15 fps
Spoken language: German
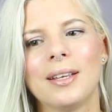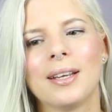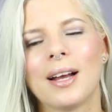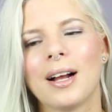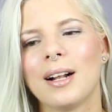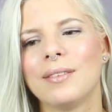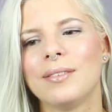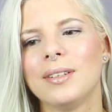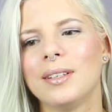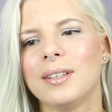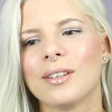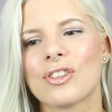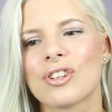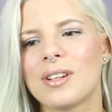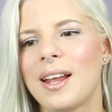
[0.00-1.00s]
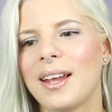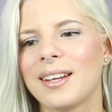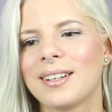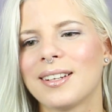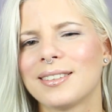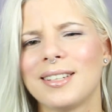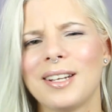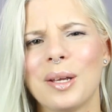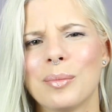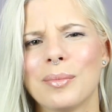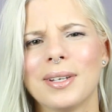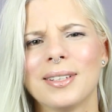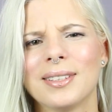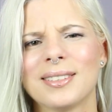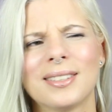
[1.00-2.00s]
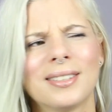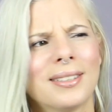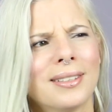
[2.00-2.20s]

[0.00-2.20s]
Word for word: egal wie schlecht das Leben ist.